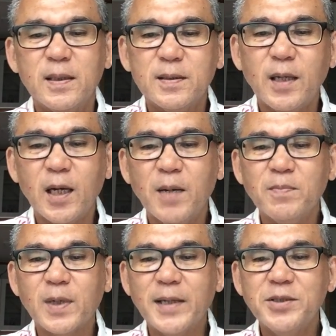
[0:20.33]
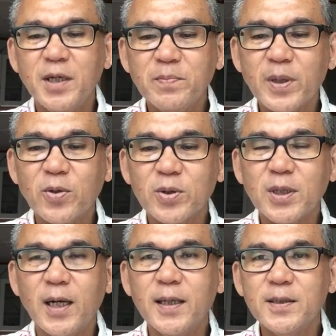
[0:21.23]
Dalam kajian
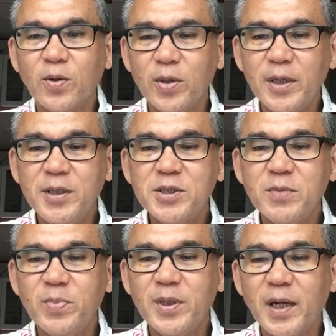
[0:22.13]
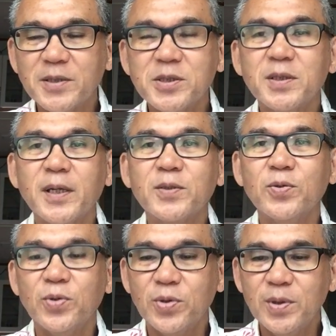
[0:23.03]
perkotaan oleh disiplin
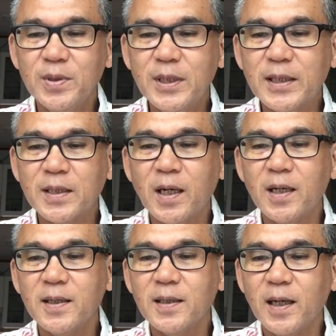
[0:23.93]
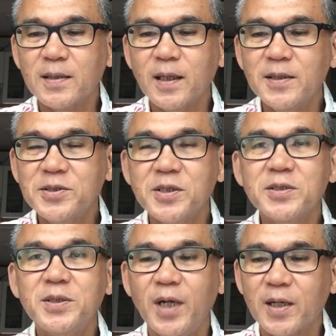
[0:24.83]
arsitektur dikenal
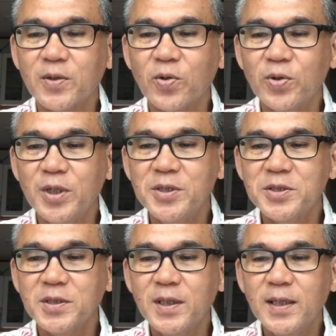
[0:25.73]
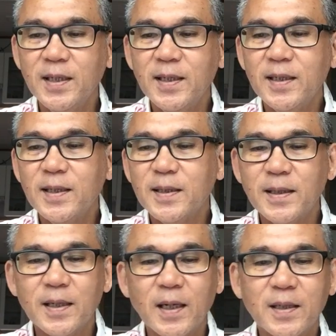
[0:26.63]
analisis diakronis
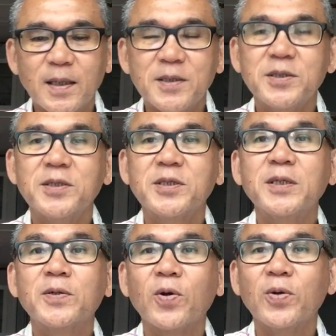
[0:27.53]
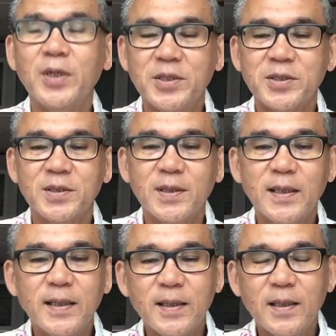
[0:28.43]
dan analisis sinkronis
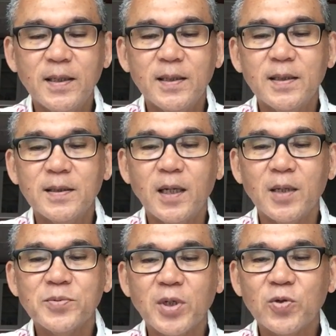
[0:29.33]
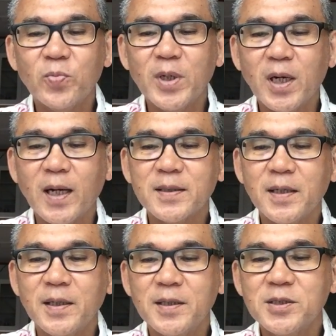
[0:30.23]
dalam suatu
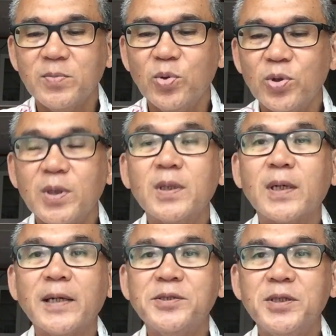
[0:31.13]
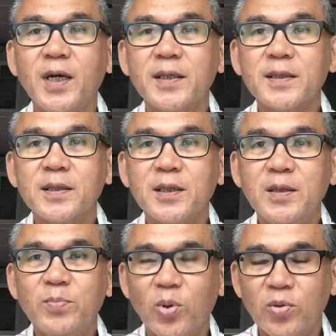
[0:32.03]
pendekatan yang disebut kajian
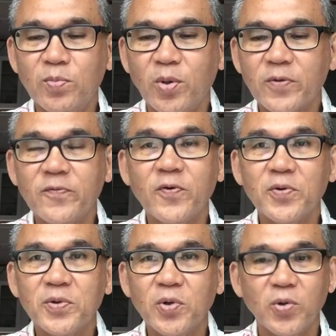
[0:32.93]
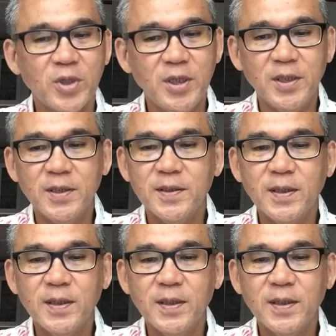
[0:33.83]
tipomorfologi.